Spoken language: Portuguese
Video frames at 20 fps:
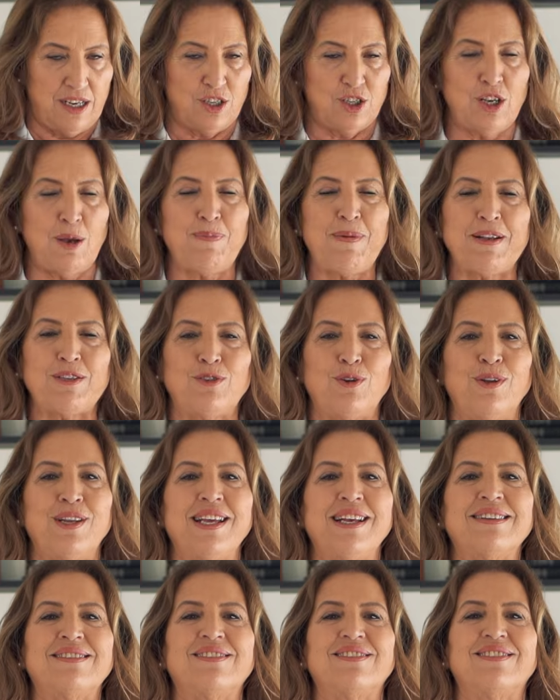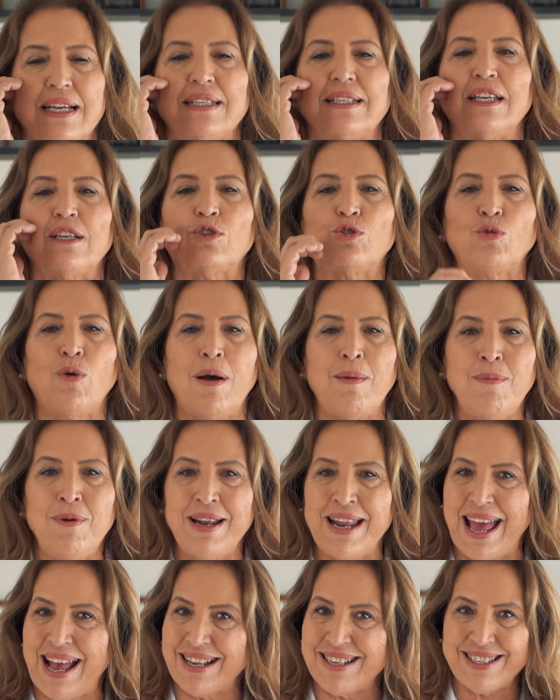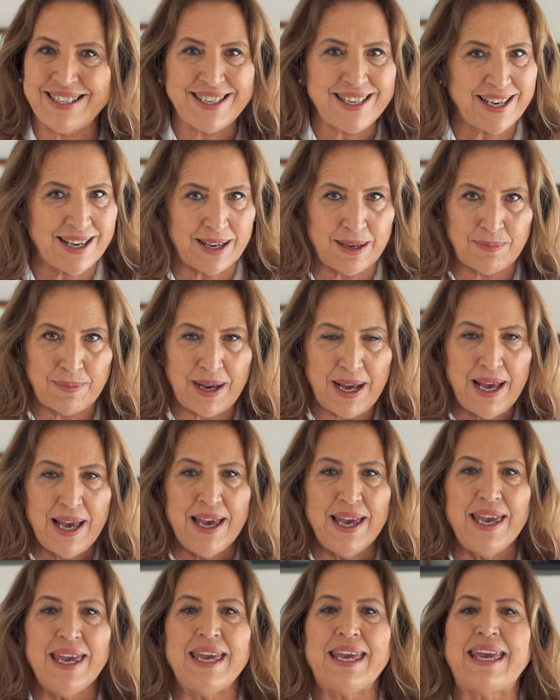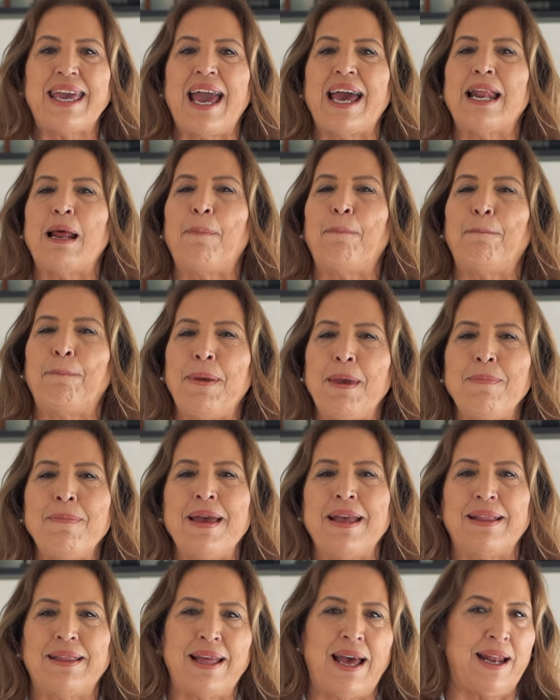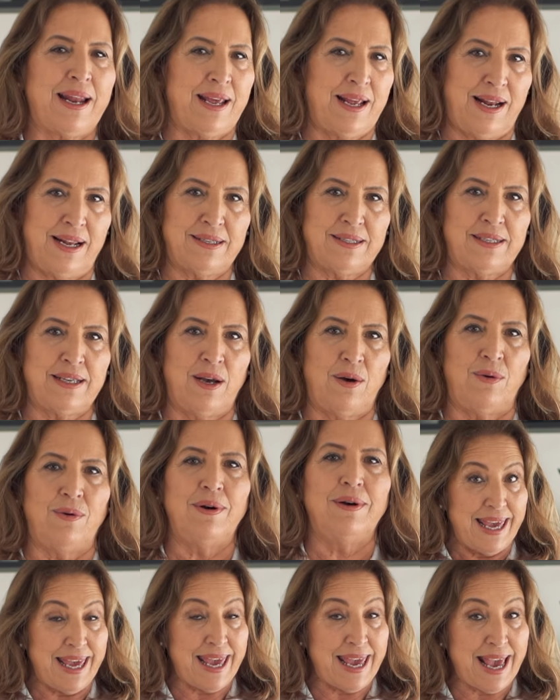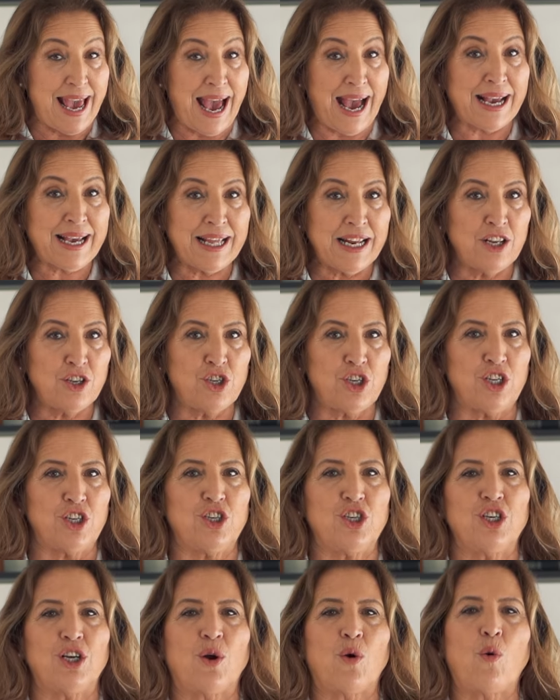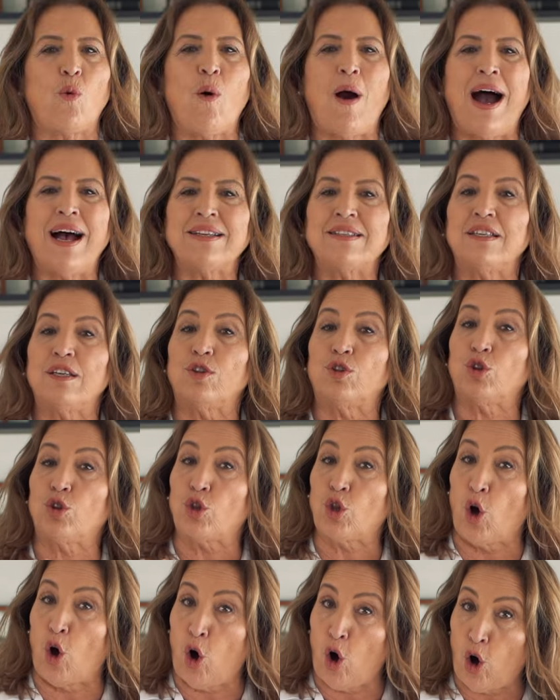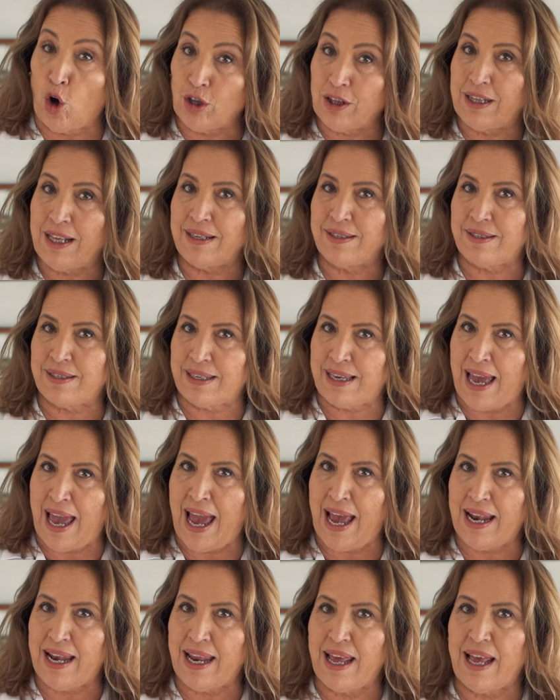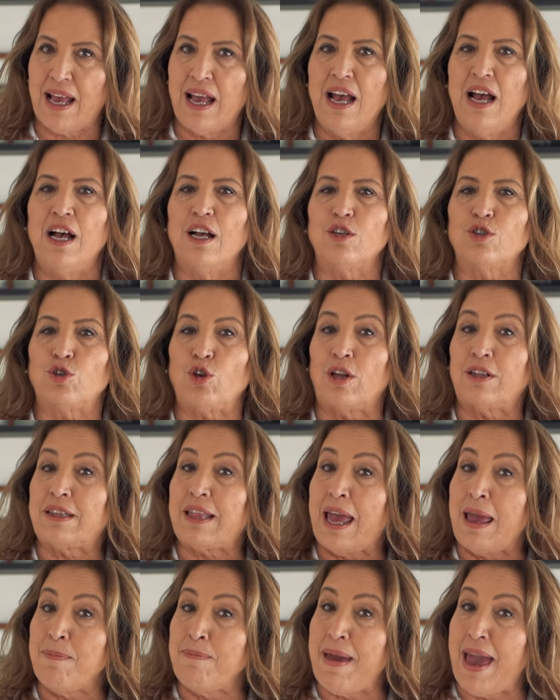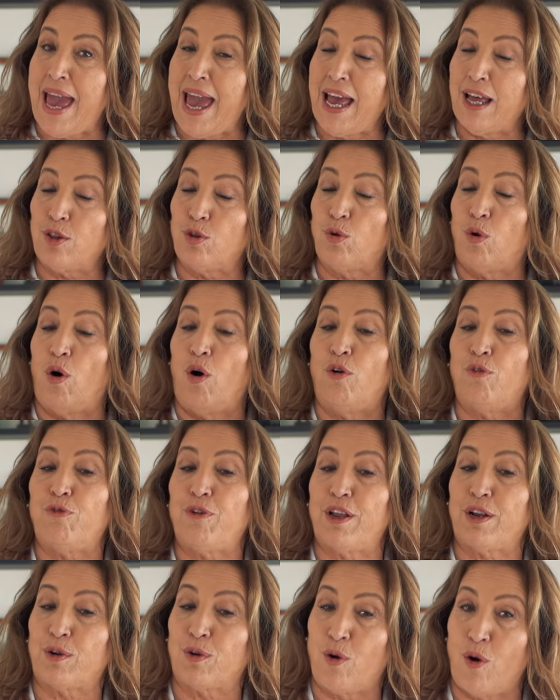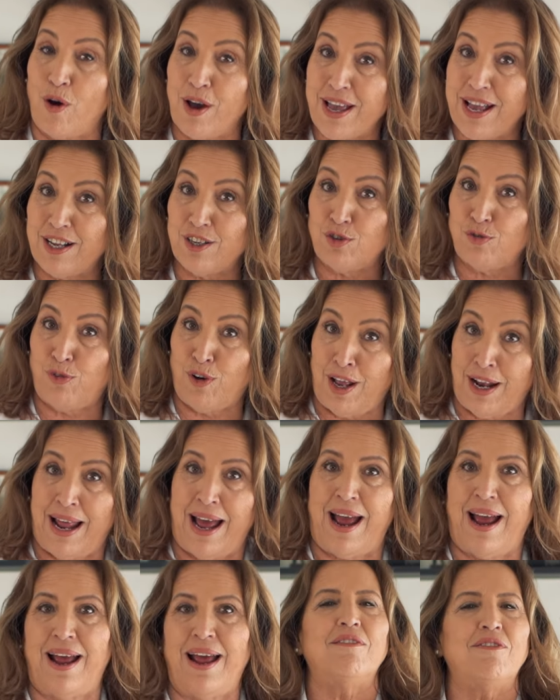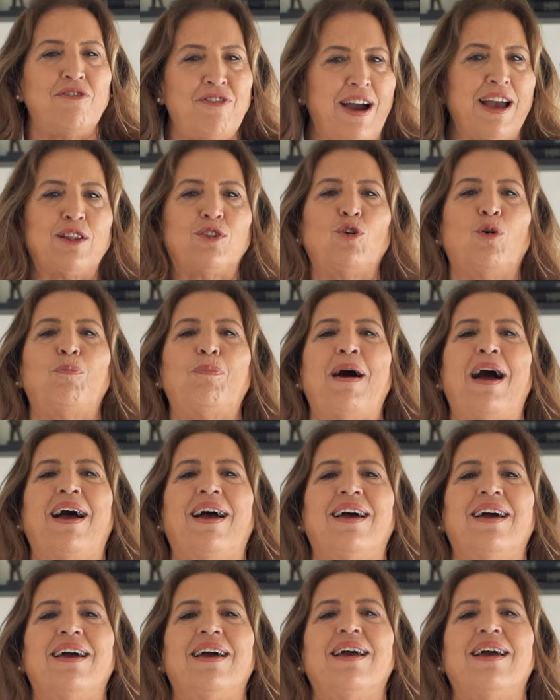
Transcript: Já pensou nisso? Se sua mulher te ama e quer apimentar a relação, e acredite, quase todas querem, só tem medo ou vergonha de falar, vai topar.